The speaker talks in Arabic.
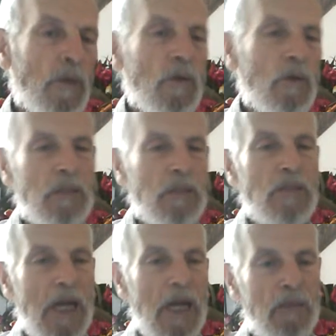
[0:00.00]

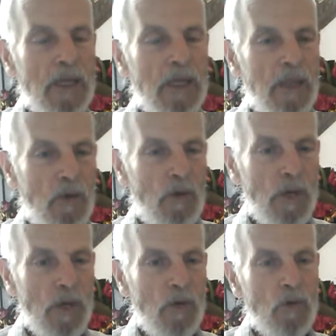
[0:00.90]
وتمشي عاد من يدعون
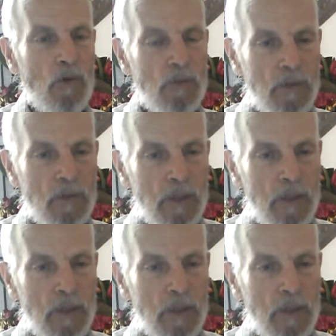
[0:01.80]
يكونوا